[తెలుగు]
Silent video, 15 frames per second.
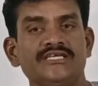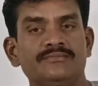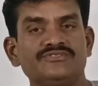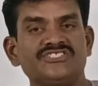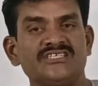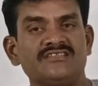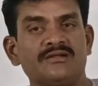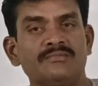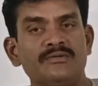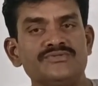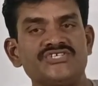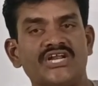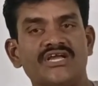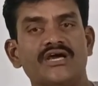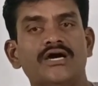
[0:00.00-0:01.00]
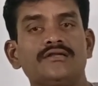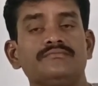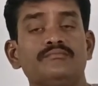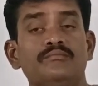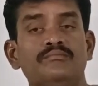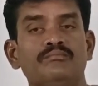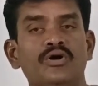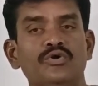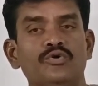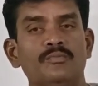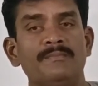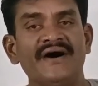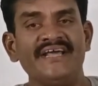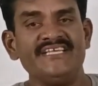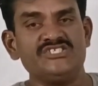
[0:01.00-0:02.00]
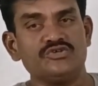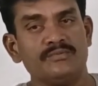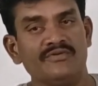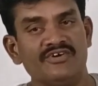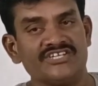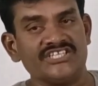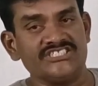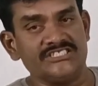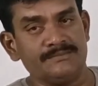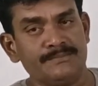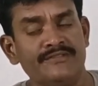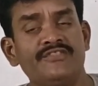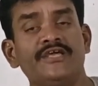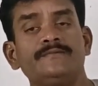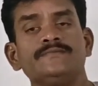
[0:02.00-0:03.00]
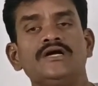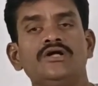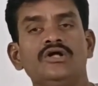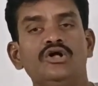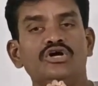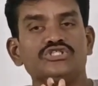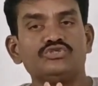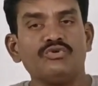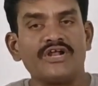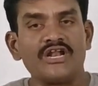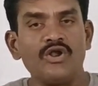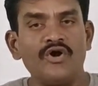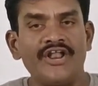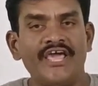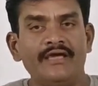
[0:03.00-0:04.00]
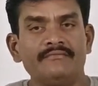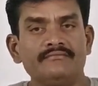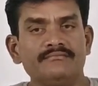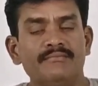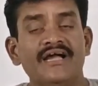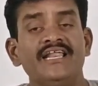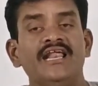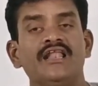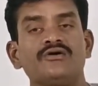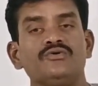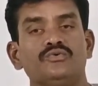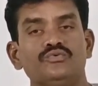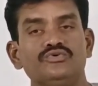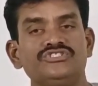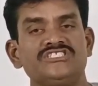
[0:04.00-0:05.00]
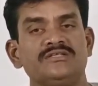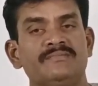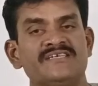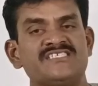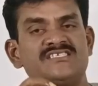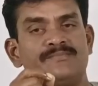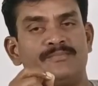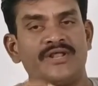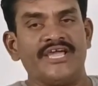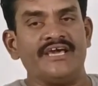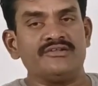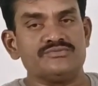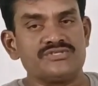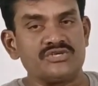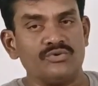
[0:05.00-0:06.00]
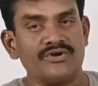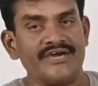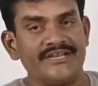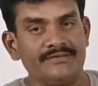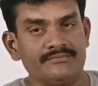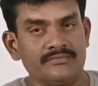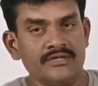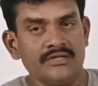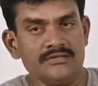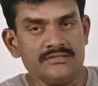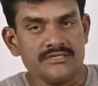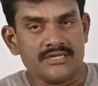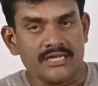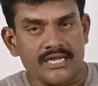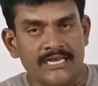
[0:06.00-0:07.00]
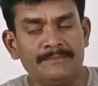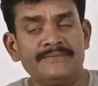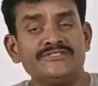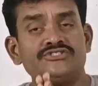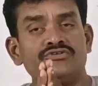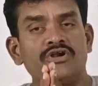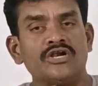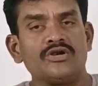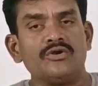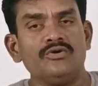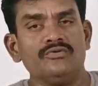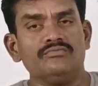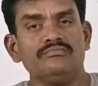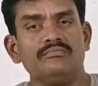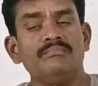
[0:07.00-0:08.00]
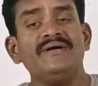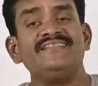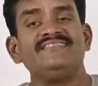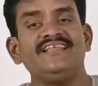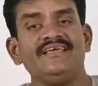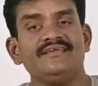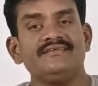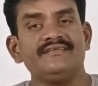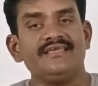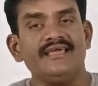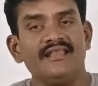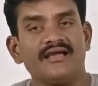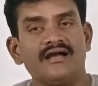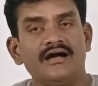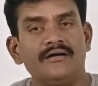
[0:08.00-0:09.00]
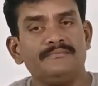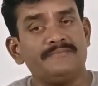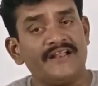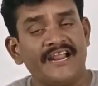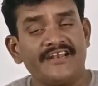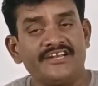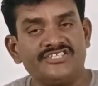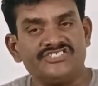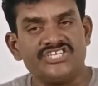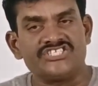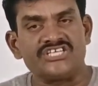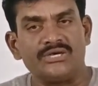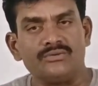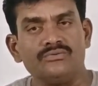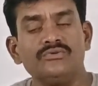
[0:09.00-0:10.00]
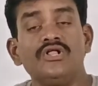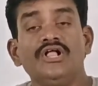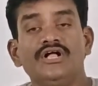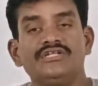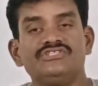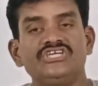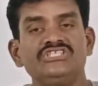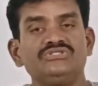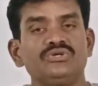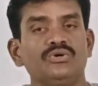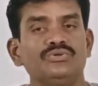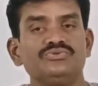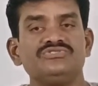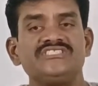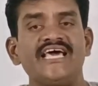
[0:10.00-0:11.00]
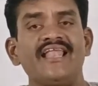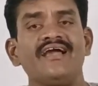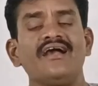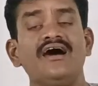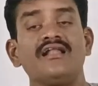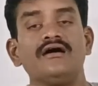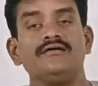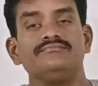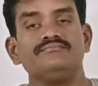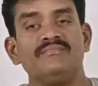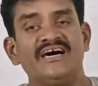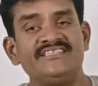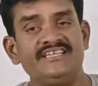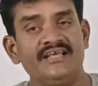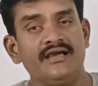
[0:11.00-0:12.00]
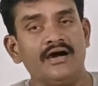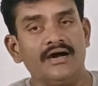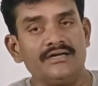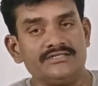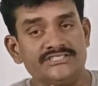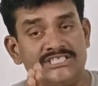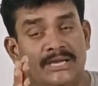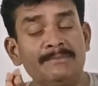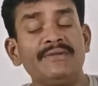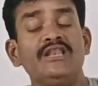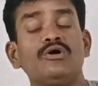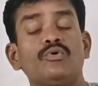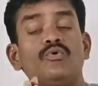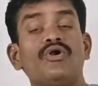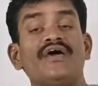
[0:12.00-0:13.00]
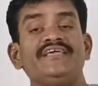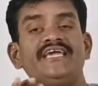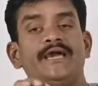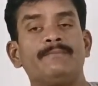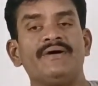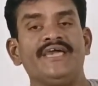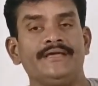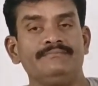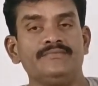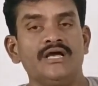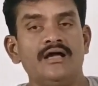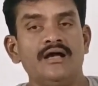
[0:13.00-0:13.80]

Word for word: సీఎం చంద్రబాబు సర్కార్ మరో భారీ శుభవార్త చెప్పింది త్వరలోనే మహిళలకు ఉచిత బస్సు ప్రయాణం సౌకర్యం కల్పించినట్లు మంత్రి కీలక ప్రకటన చేశారు దీంతో తెలంగాణ మాదిరిగా ఏపీలో కూడా ఇకపై